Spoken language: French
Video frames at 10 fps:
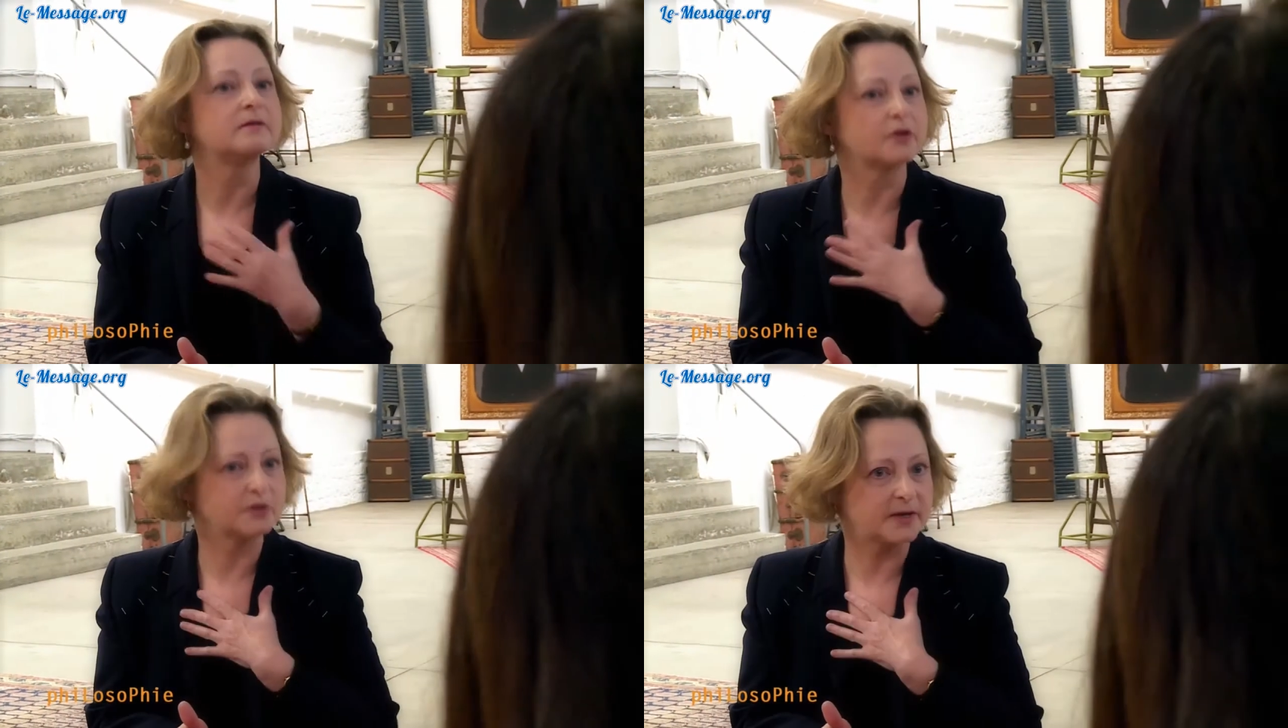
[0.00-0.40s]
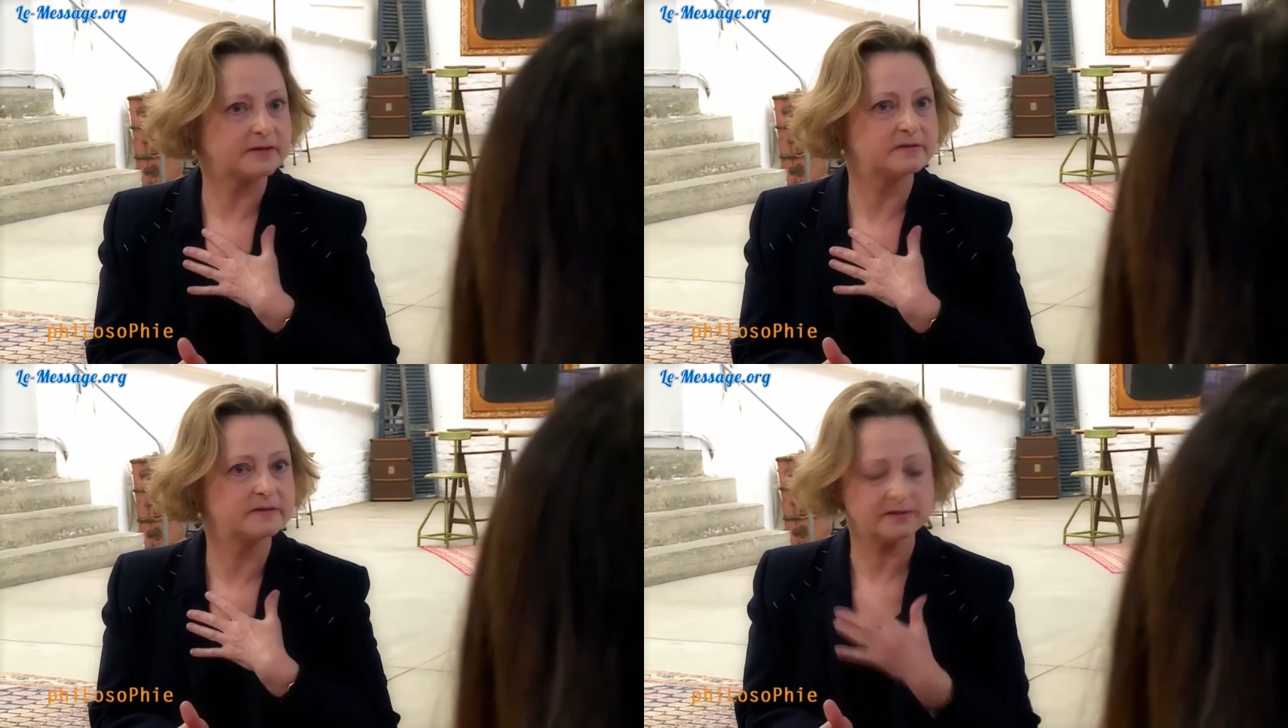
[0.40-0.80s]

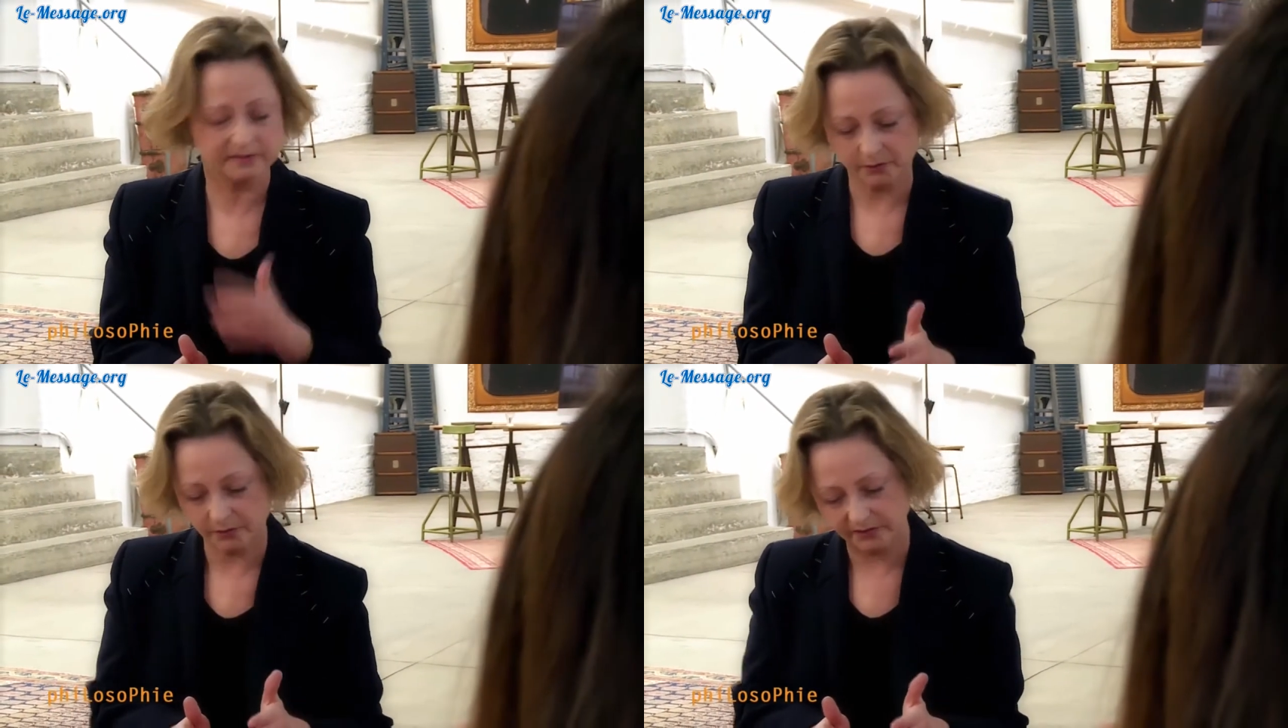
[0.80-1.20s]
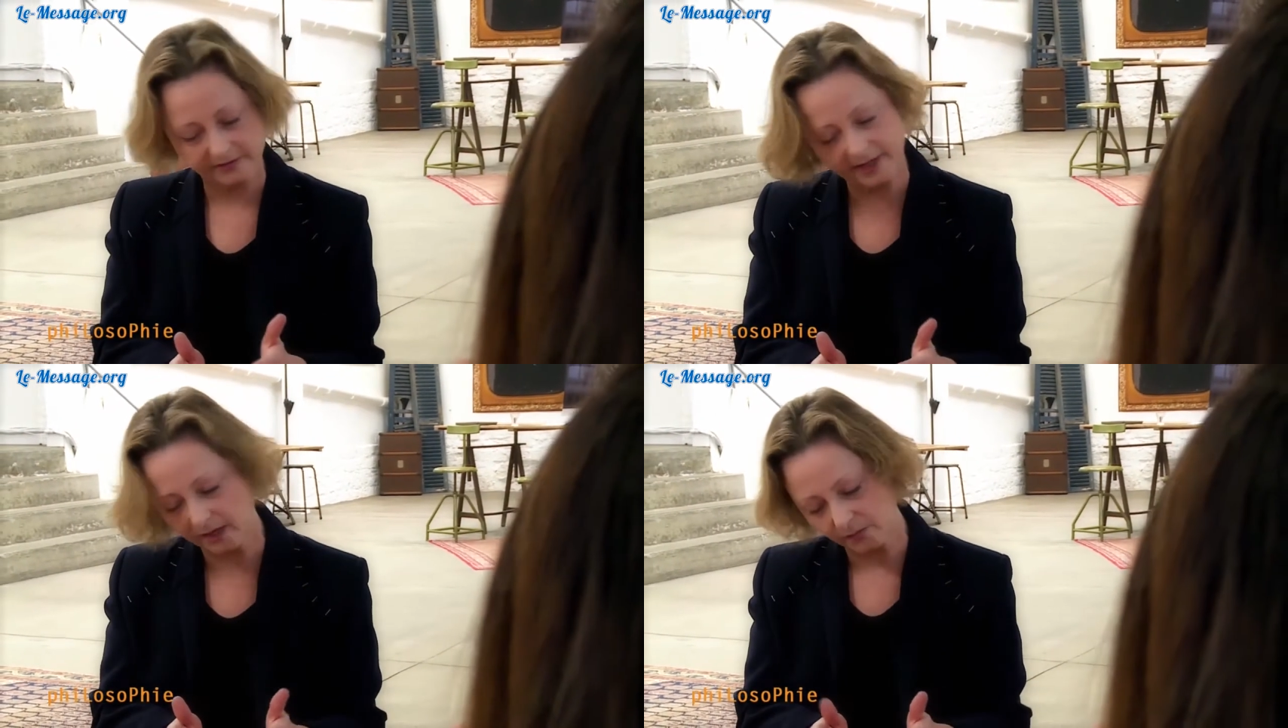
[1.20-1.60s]
transparency, c'est le
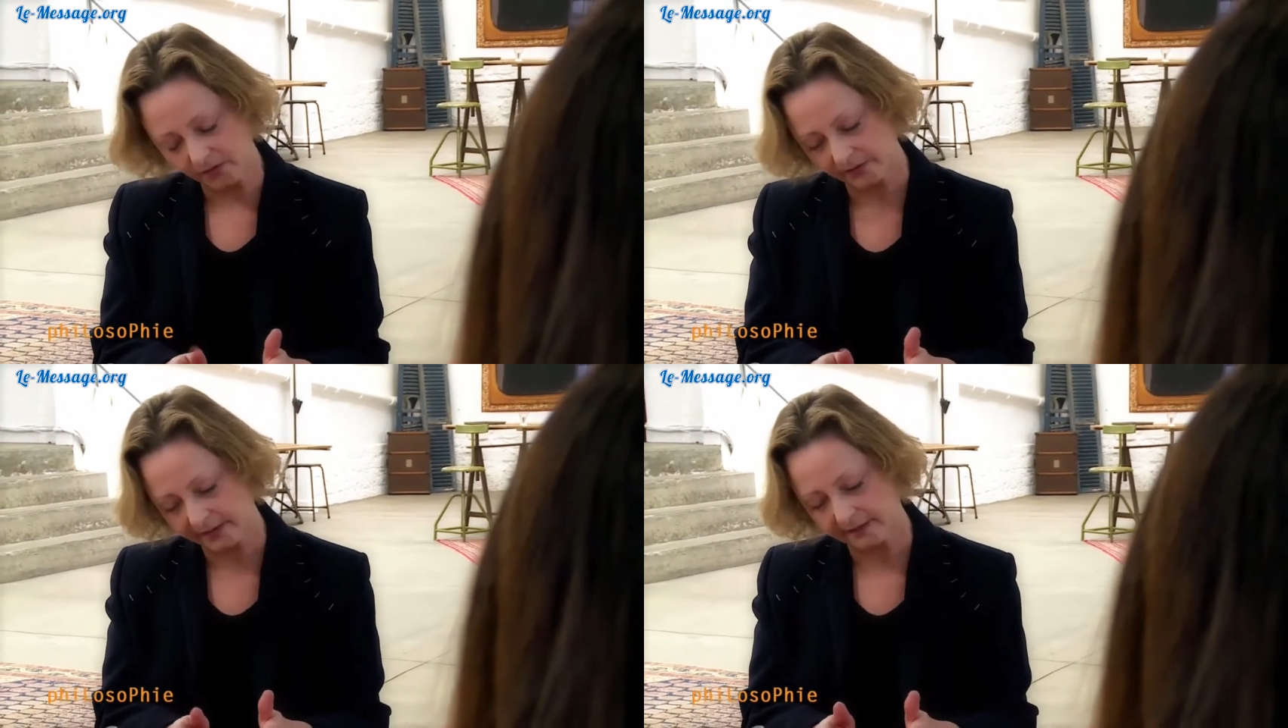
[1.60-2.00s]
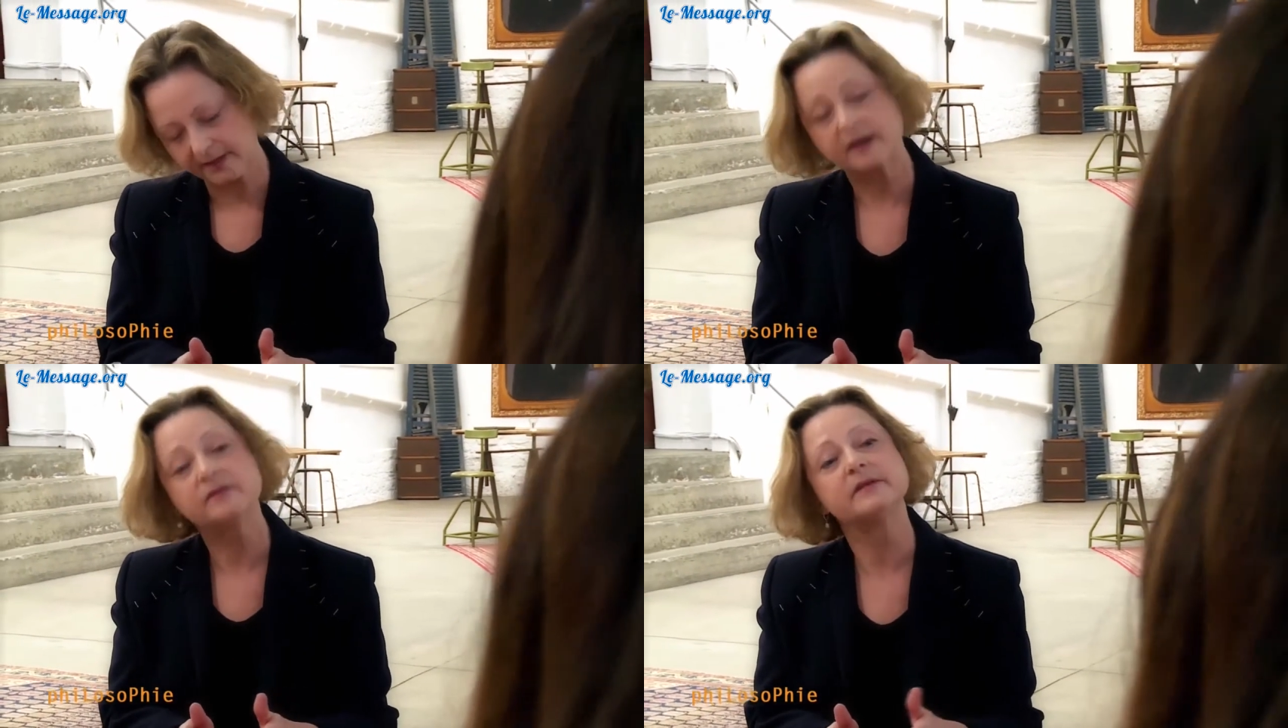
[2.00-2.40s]
signalement d'un
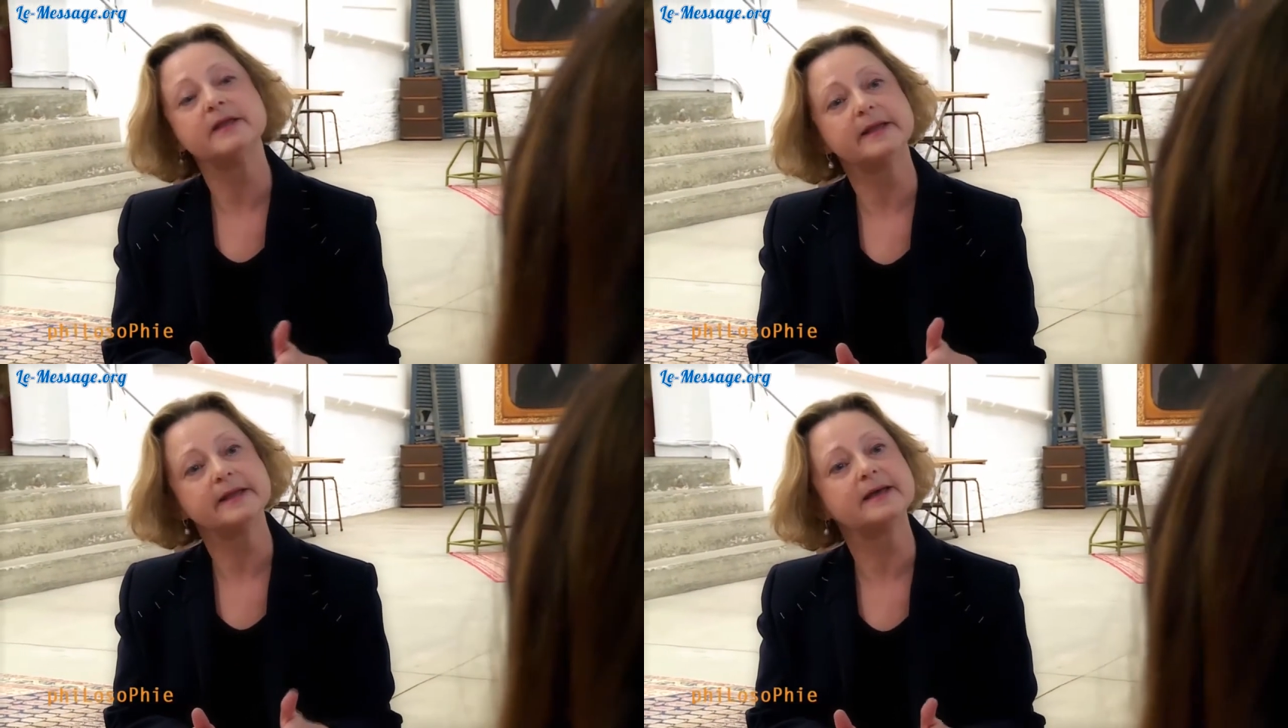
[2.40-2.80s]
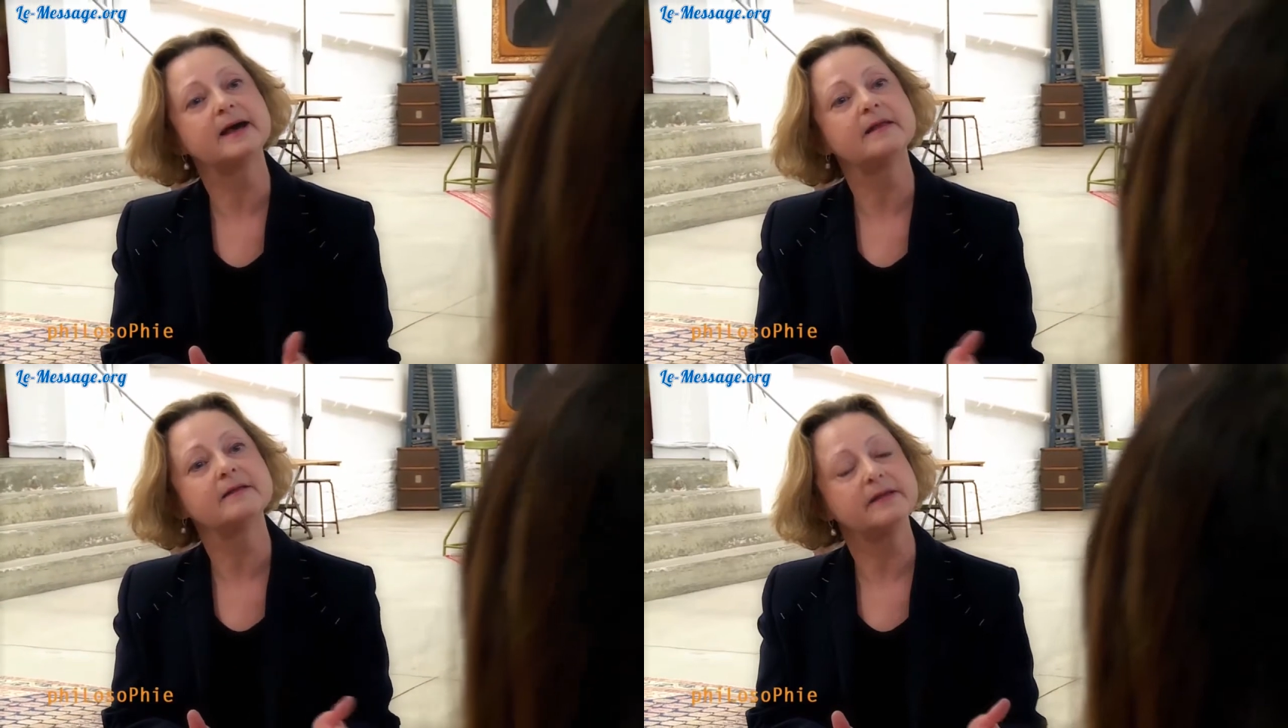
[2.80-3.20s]
acte illégal,